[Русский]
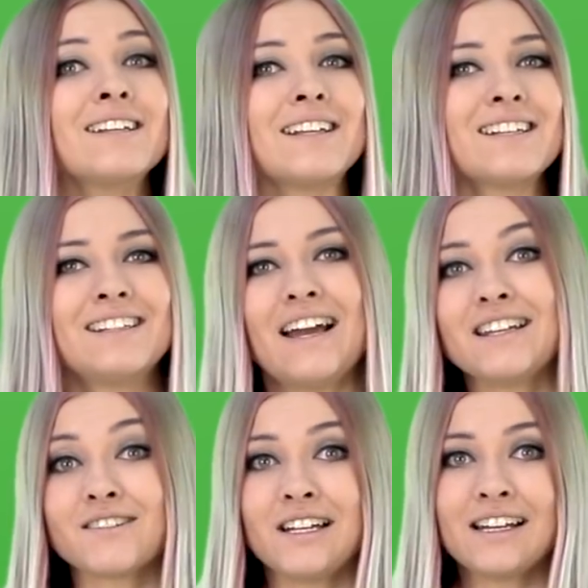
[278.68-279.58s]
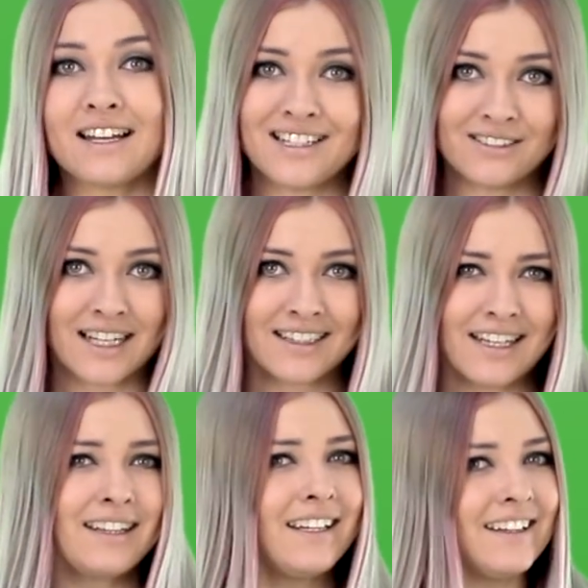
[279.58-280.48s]
Создание развлекательного
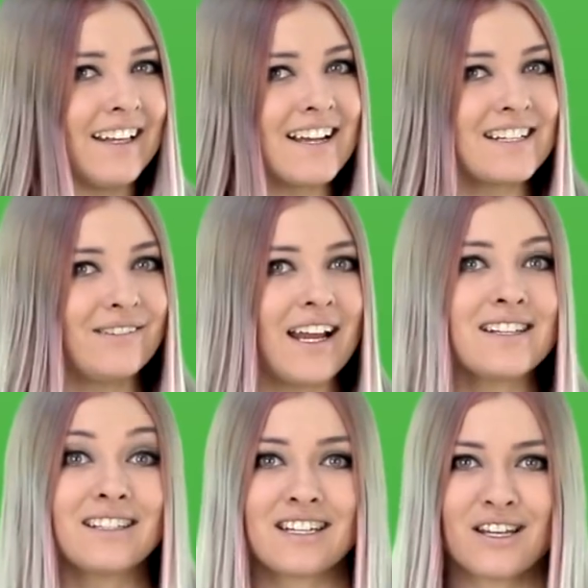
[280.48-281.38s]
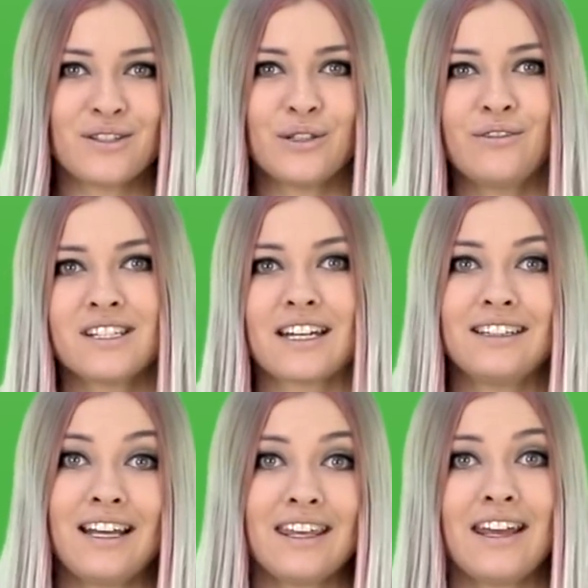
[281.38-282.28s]
контента также является частью новой
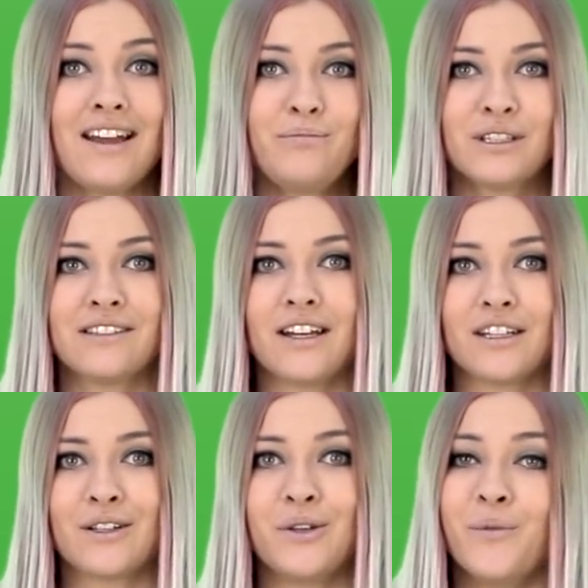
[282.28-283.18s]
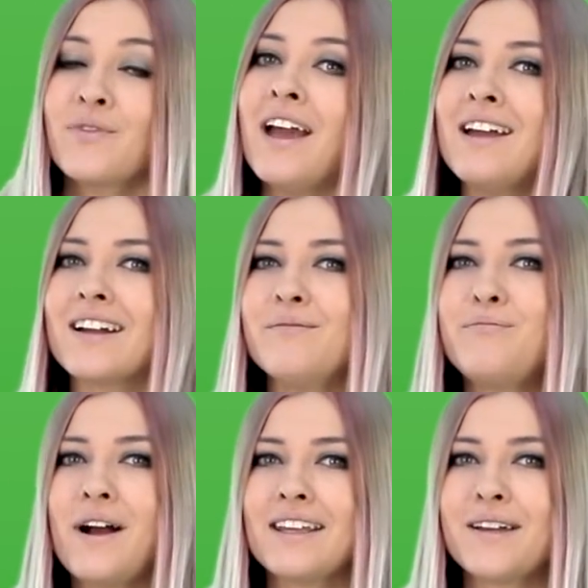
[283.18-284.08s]
стратегии Apple, говорит Q.
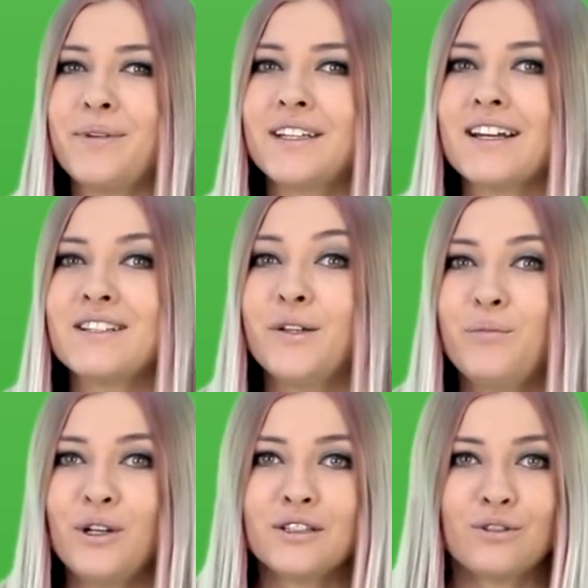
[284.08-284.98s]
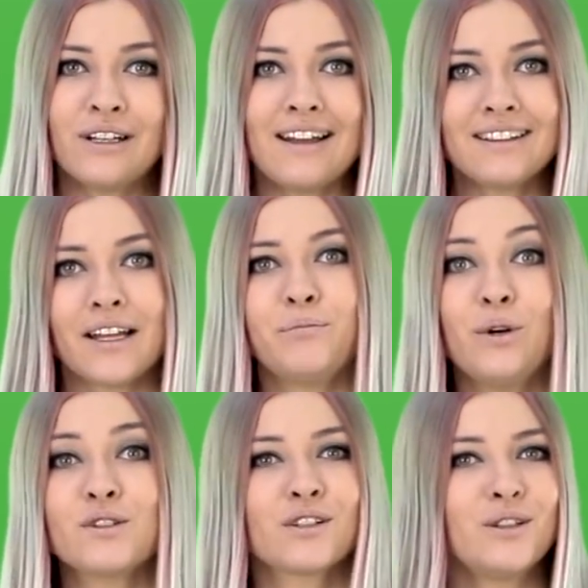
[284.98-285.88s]
Компания потратила более двух лет на
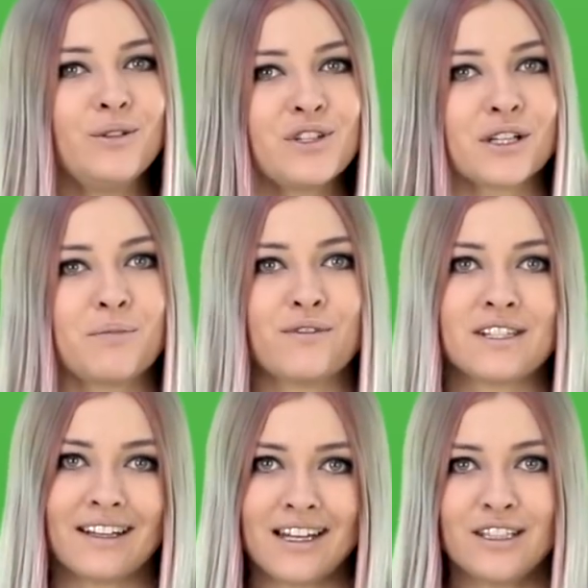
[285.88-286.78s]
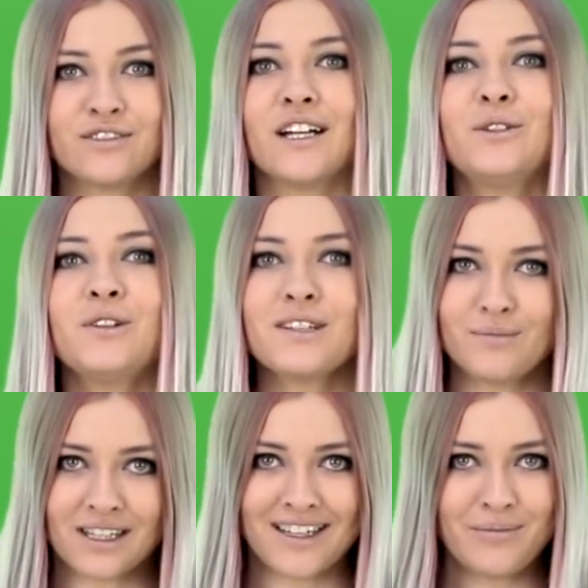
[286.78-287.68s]
поиск лучших профессионалов, которые
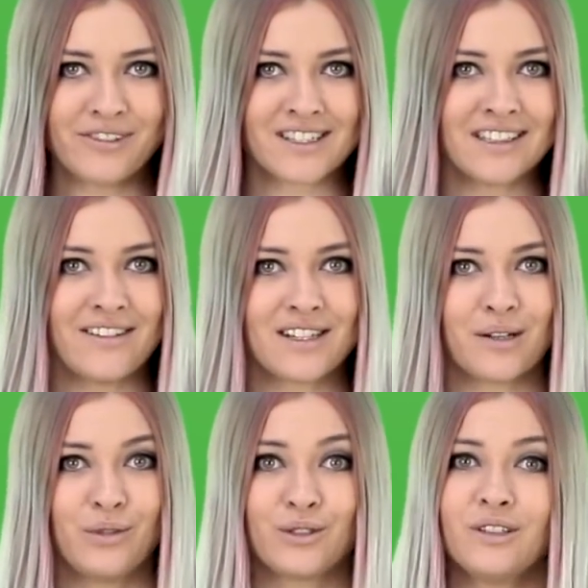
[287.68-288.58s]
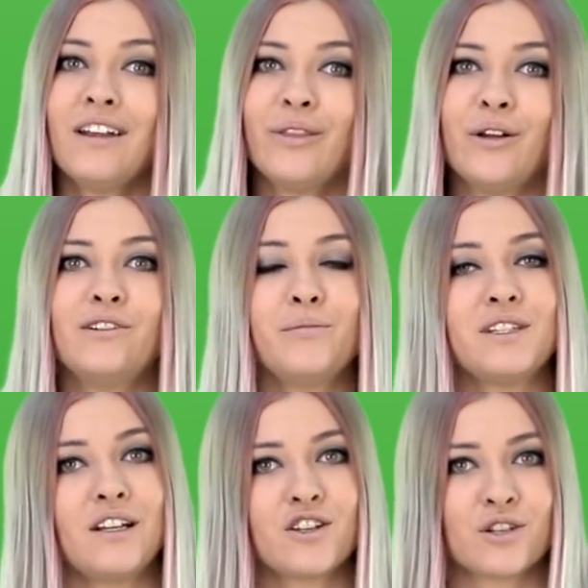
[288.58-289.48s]
смогли бы возглавить работу над новыми
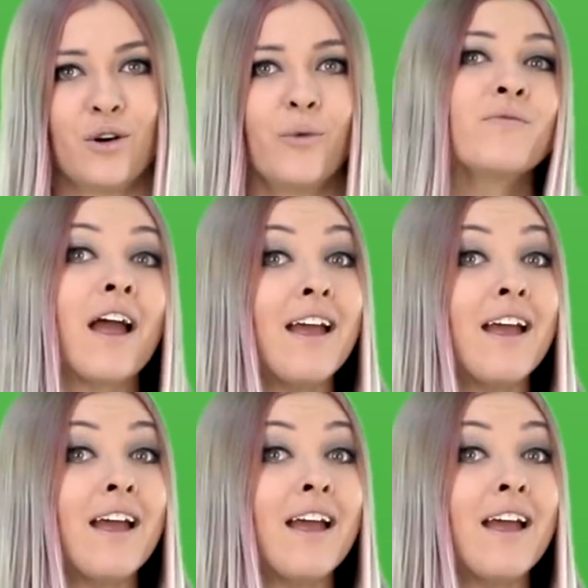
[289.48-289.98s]
телешоу.